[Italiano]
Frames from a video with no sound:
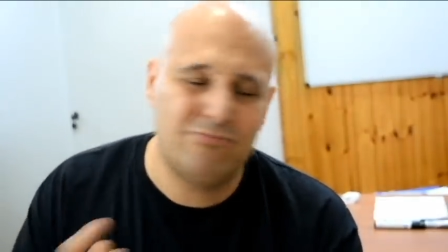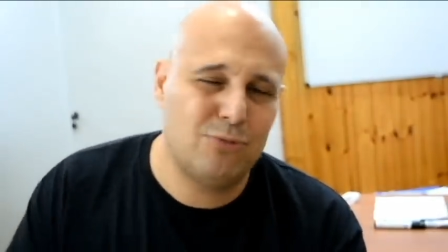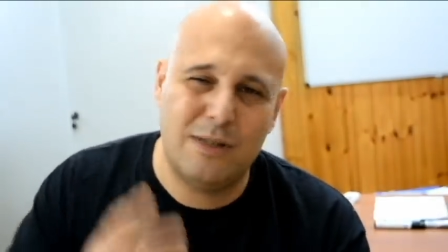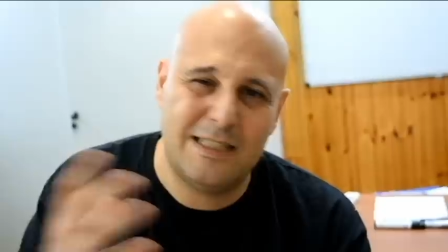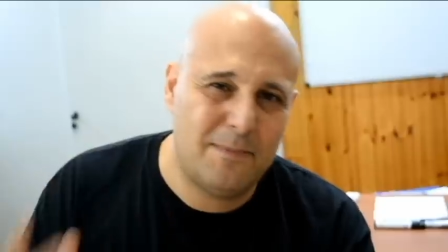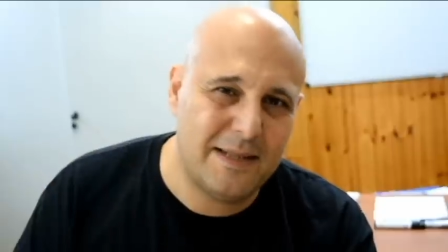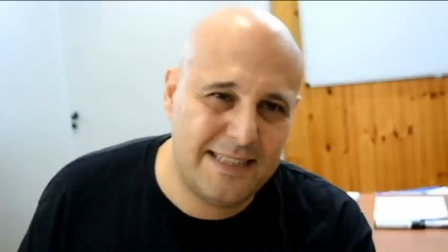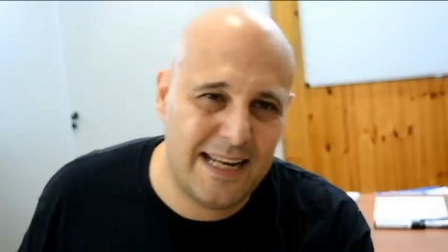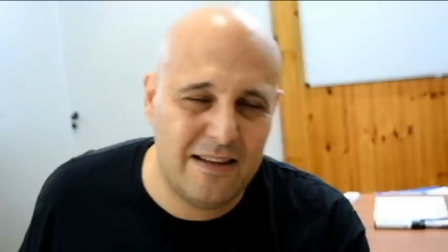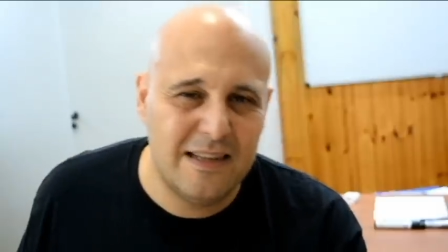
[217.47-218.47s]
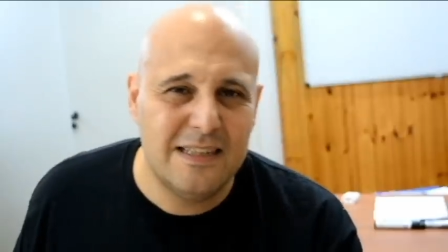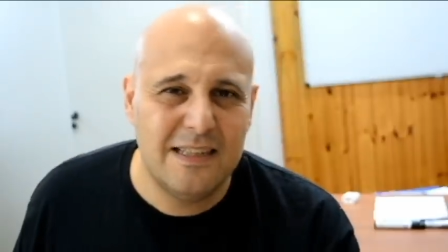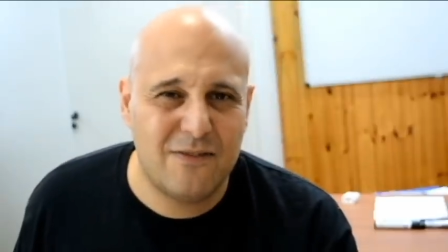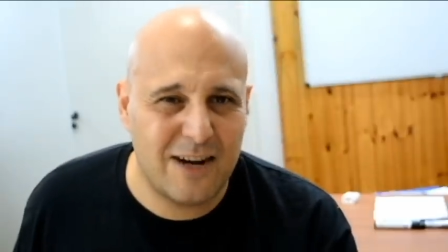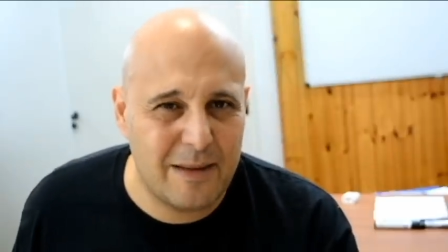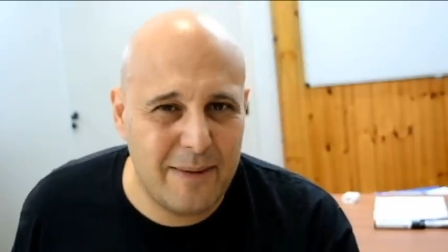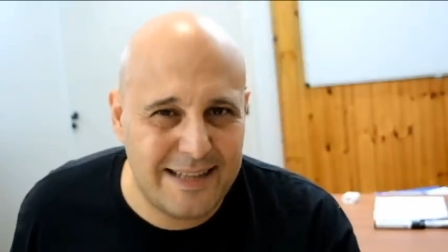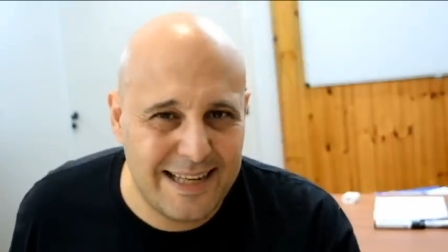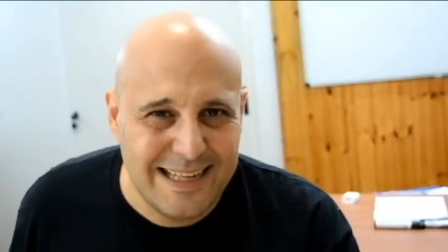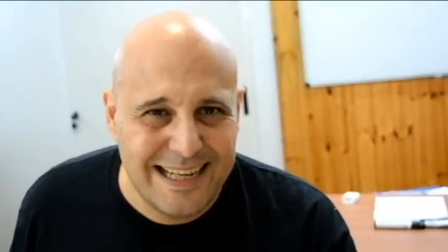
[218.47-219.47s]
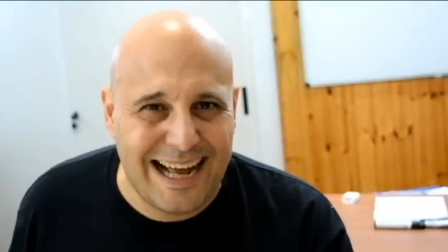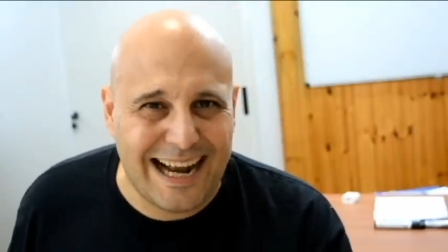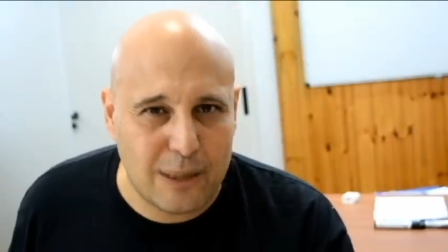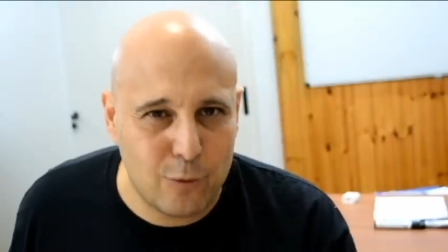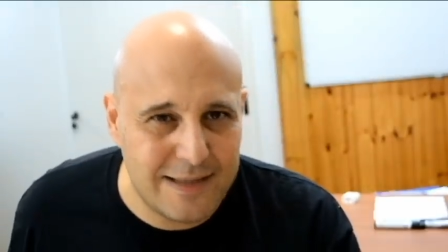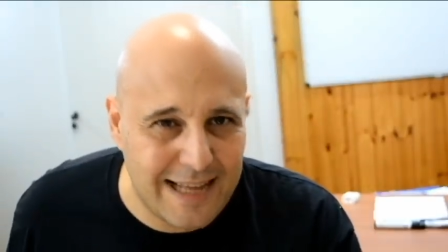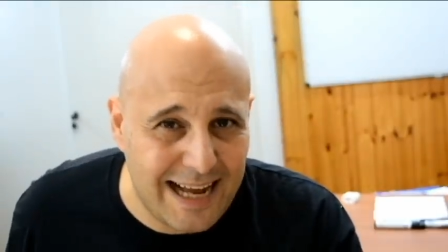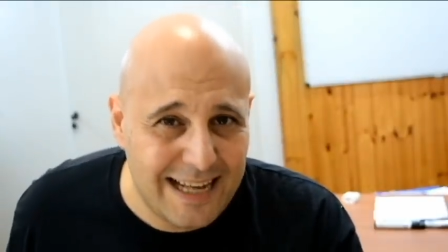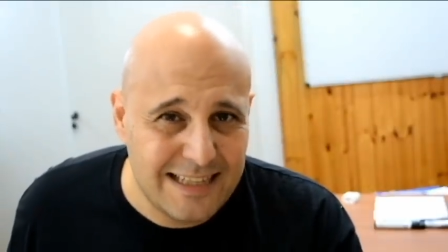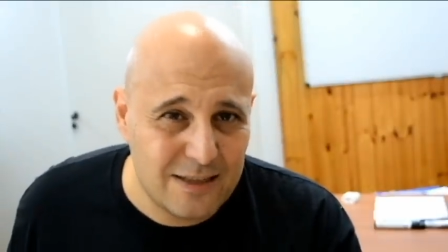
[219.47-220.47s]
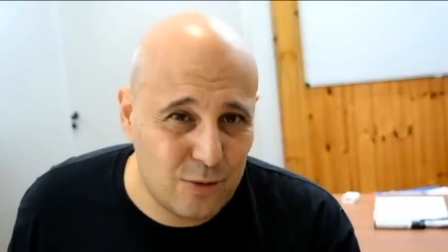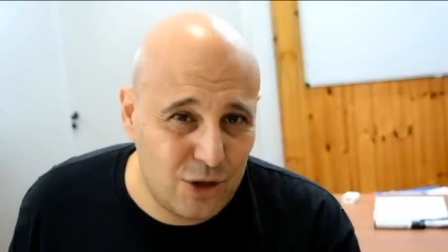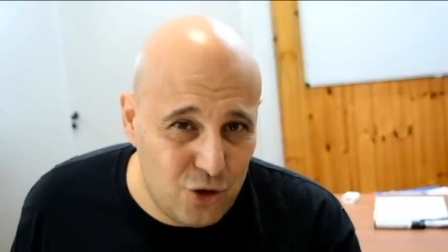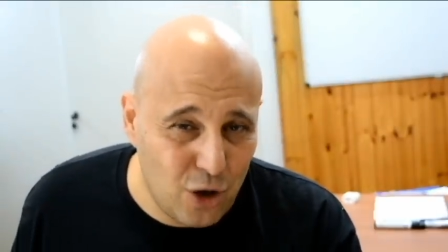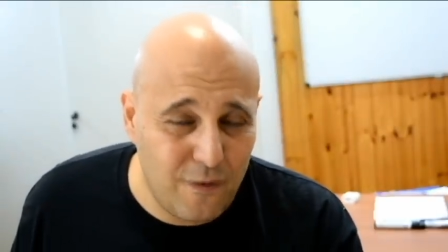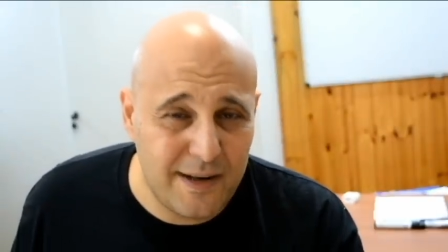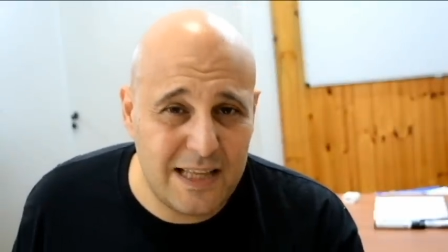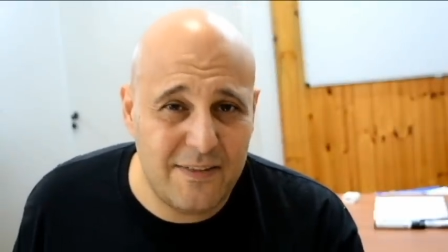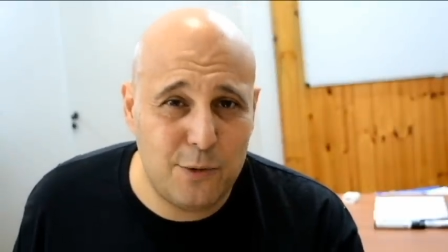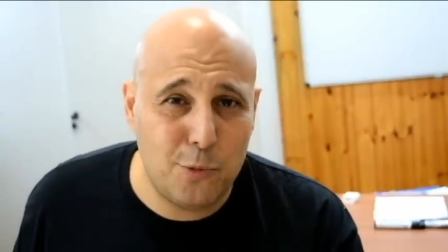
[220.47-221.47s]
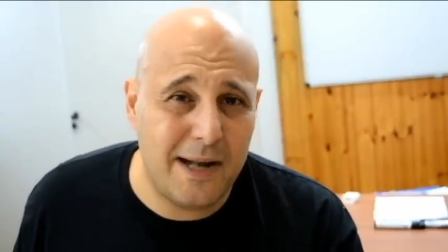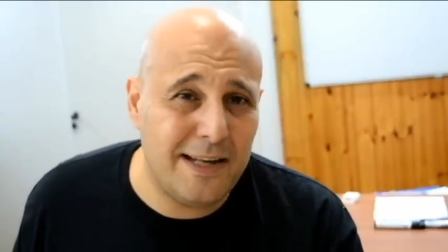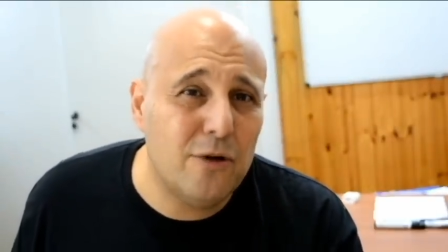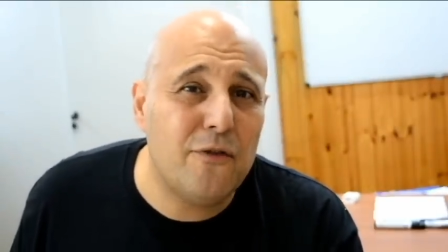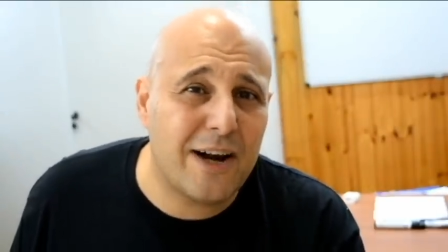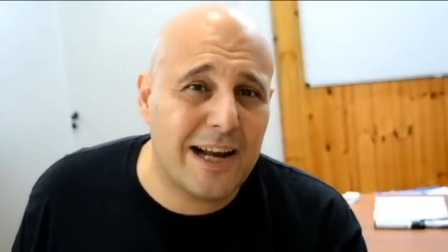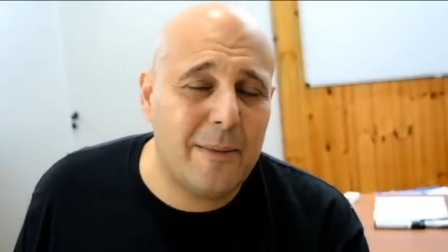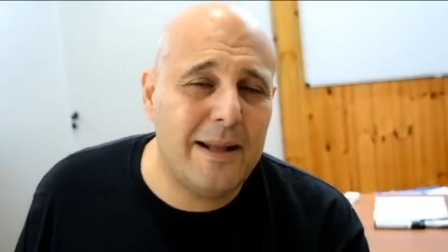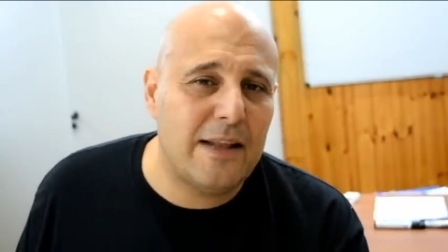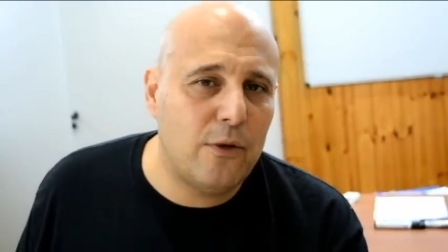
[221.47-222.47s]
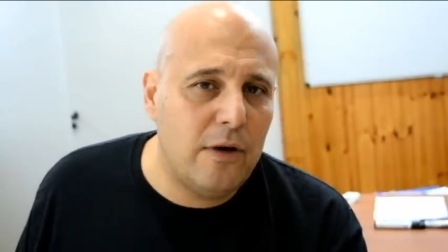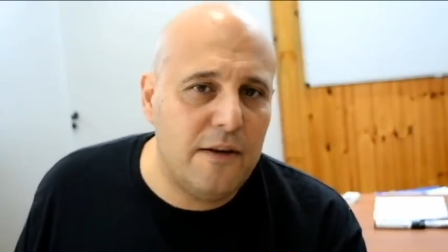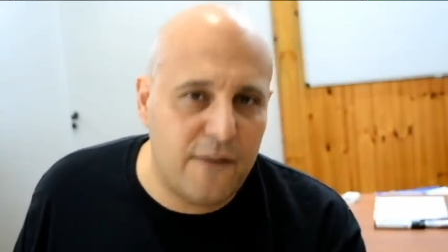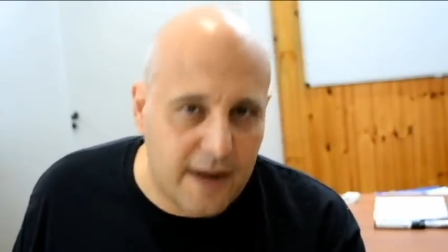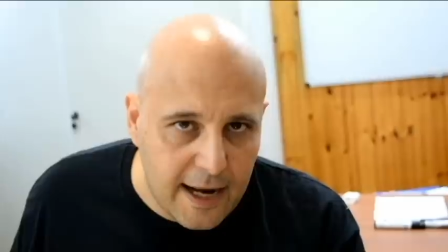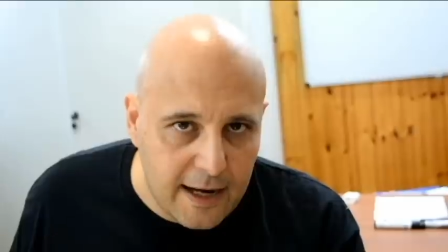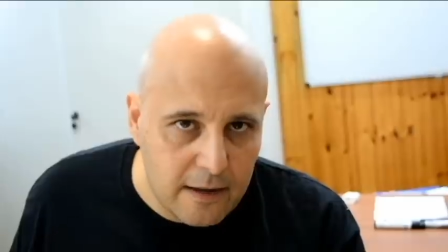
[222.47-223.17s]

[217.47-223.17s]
tutti questi pensieri francamente alla tua età così giovane, di 22 anni, io francamente non li farei,